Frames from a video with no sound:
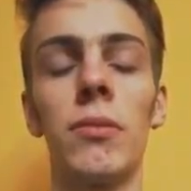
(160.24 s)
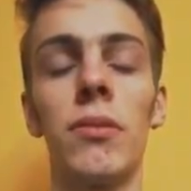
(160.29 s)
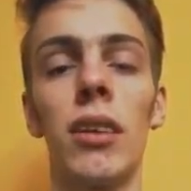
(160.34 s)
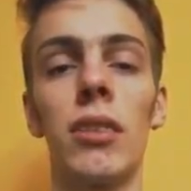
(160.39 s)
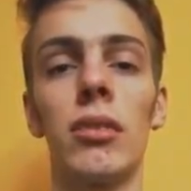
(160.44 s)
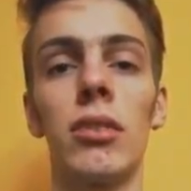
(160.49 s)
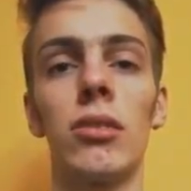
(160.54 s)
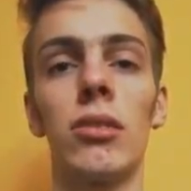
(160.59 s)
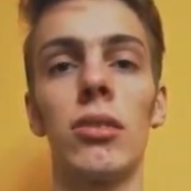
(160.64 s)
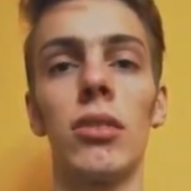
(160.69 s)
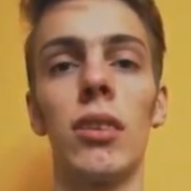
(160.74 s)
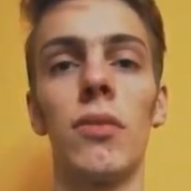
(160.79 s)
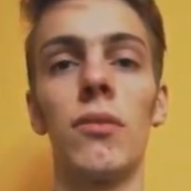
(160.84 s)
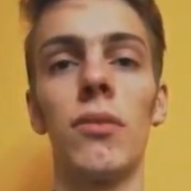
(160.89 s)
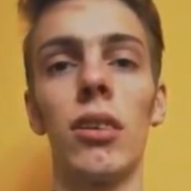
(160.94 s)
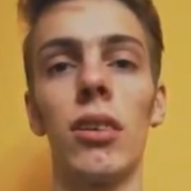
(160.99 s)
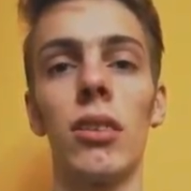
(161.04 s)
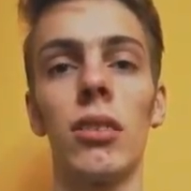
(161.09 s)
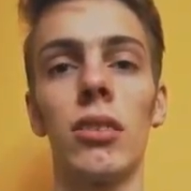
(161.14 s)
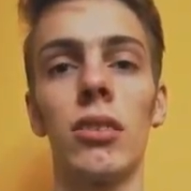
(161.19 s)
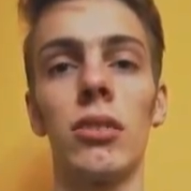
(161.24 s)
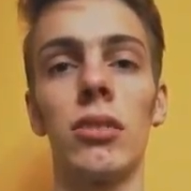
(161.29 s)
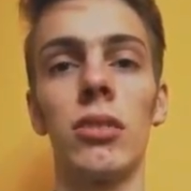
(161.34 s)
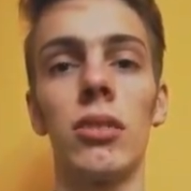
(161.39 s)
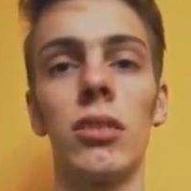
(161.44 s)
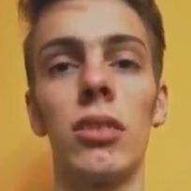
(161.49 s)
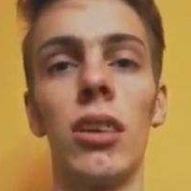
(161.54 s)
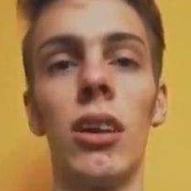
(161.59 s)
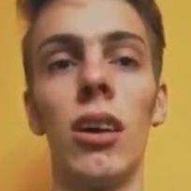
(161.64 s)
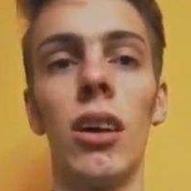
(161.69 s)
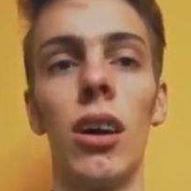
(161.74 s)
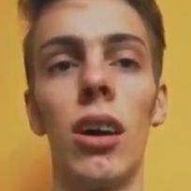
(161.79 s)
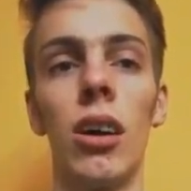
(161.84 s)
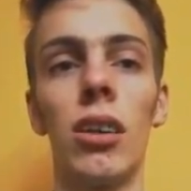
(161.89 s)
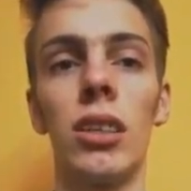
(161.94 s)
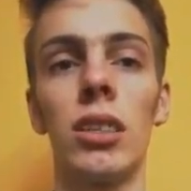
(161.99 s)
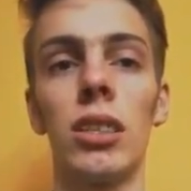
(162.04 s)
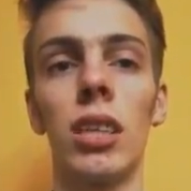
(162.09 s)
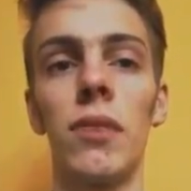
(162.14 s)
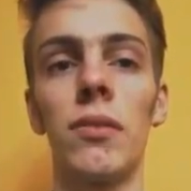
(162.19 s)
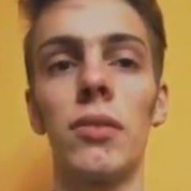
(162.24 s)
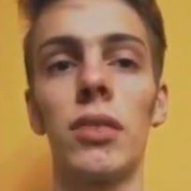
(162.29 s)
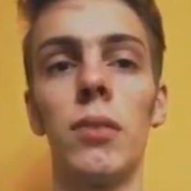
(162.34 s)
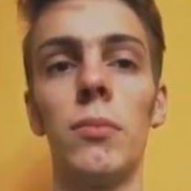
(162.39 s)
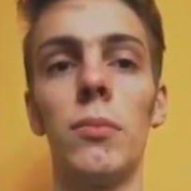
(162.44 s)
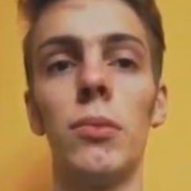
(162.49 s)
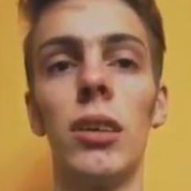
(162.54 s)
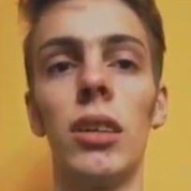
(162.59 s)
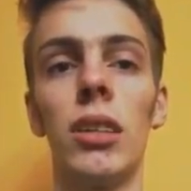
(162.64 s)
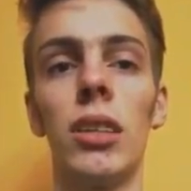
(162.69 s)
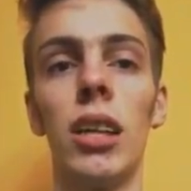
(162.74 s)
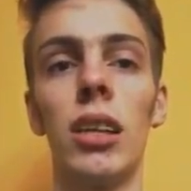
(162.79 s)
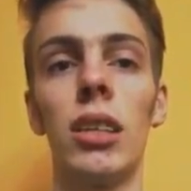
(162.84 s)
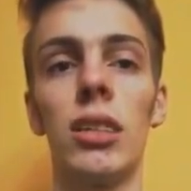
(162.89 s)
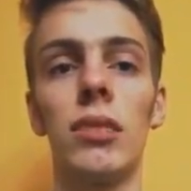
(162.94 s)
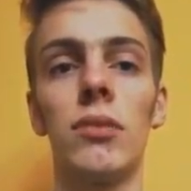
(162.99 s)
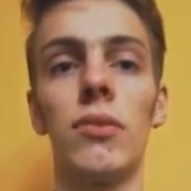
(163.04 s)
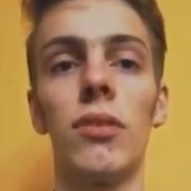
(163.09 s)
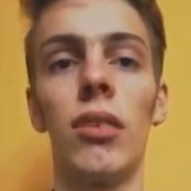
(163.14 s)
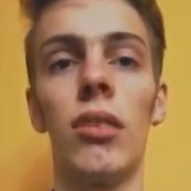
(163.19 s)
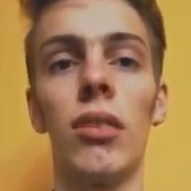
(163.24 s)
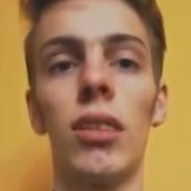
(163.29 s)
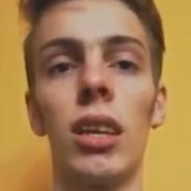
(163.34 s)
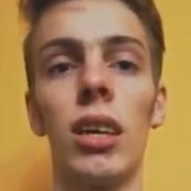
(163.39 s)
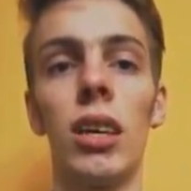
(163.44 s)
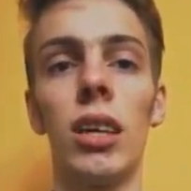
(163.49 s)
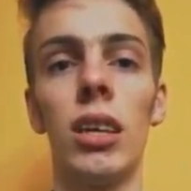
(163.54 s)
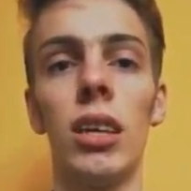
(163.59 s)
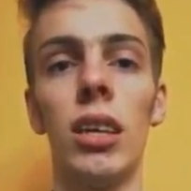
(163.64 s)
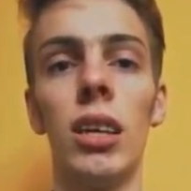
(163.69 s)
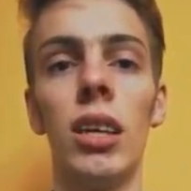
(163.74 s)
walczyć o jej wolność. Ona zawsze była dla nas wolna.